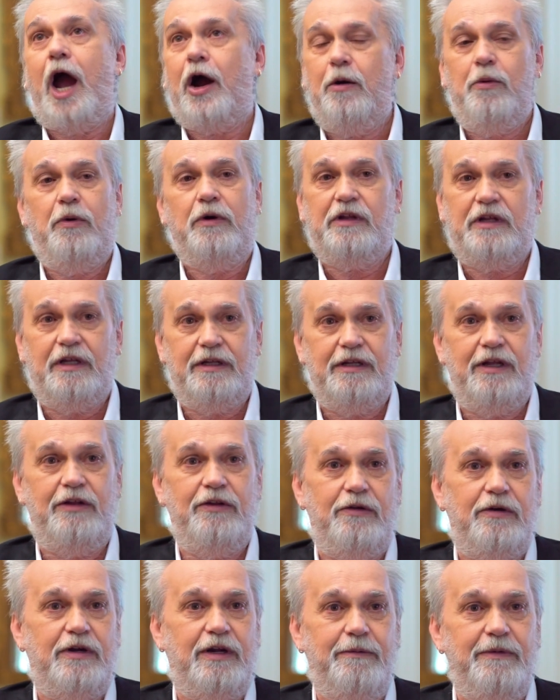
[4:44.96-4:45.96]
como que
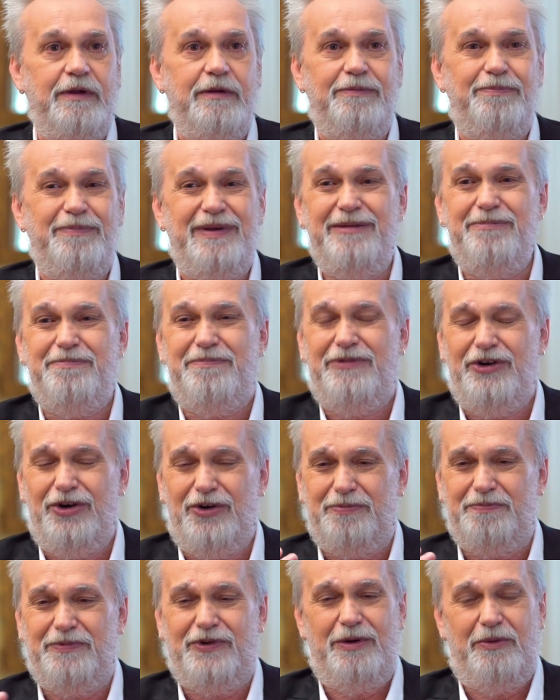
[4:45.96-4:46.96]
tratando
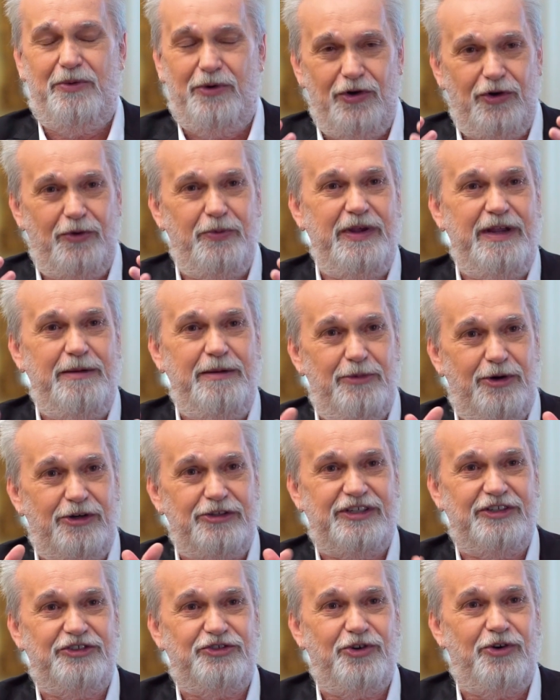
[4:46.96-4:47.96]
de como lo
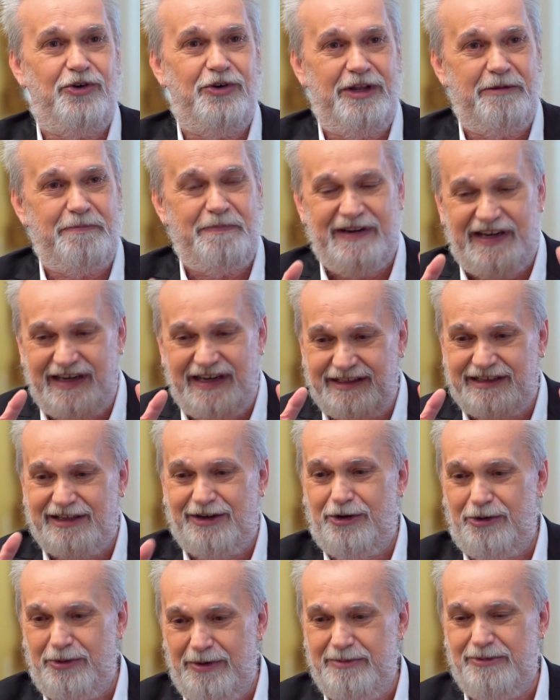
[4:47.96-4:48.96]
vimos eso con Espineta,
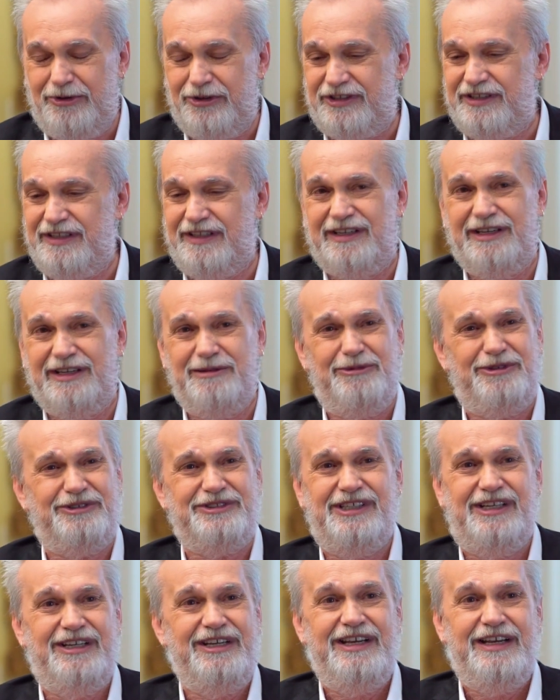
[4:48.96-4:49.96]
lo vimos y
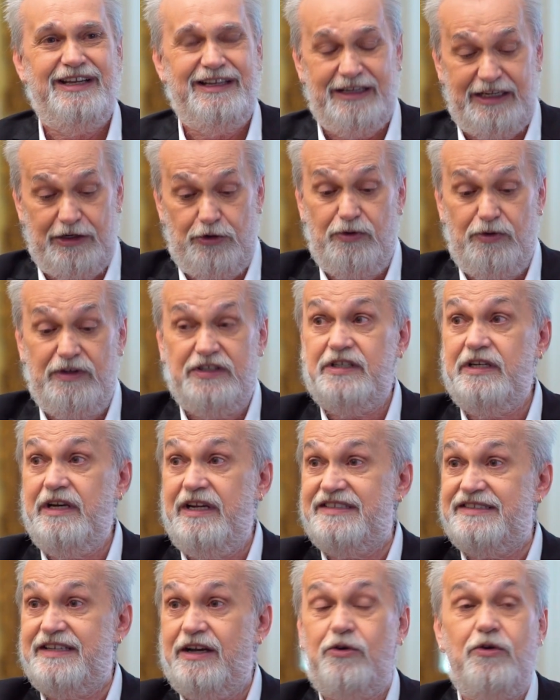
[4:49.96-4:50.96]
dijimos, y Luis
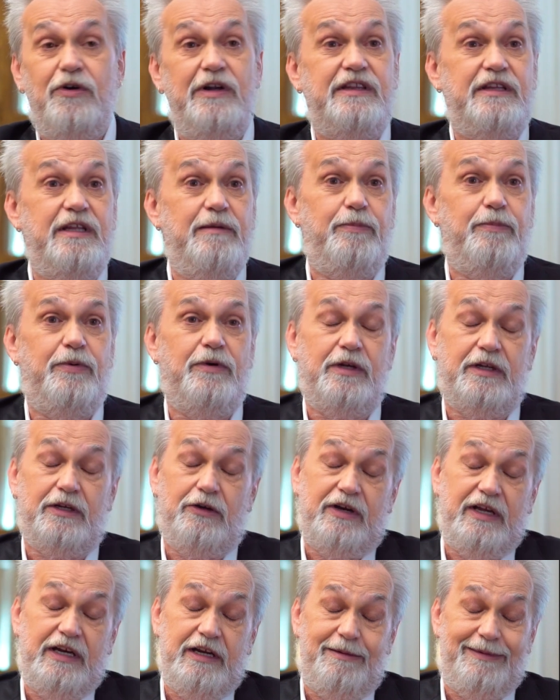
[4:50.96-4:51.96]
le sacó al tipo,
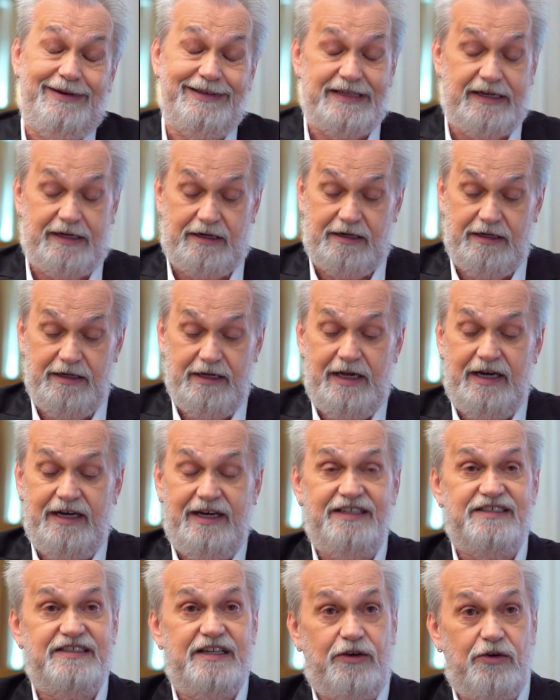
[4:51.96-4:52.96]
lo quería matar,
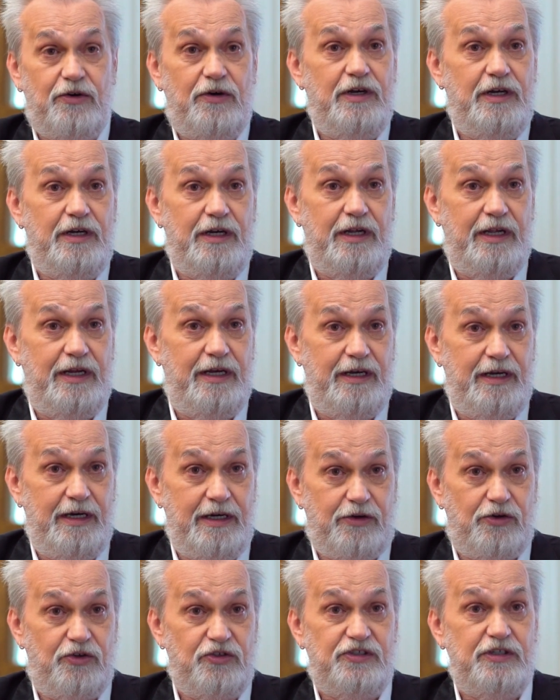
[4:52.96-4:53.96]
le sacó
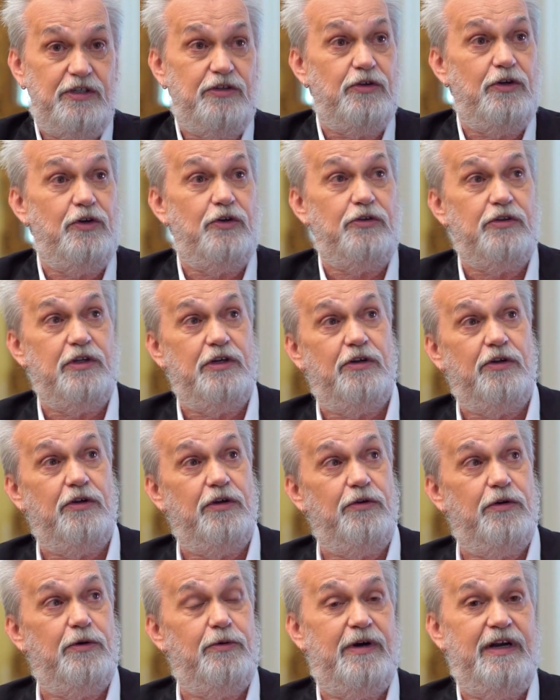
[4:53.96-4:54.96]
el, cosito y lo tiró
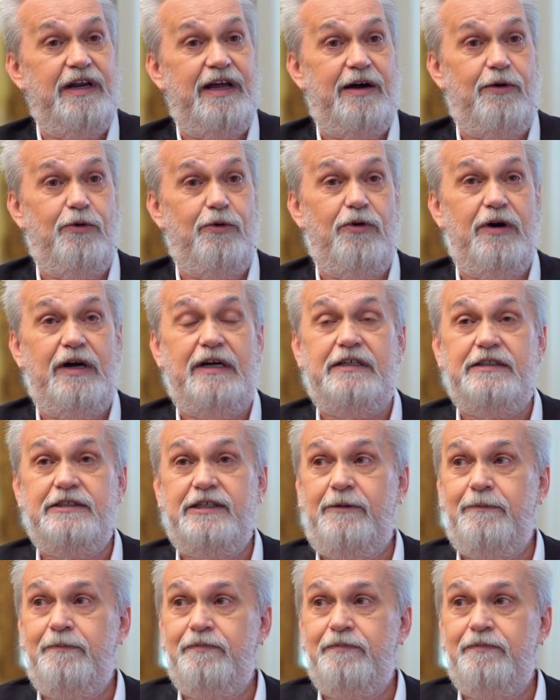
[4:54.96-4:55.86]
de nuevo al agua.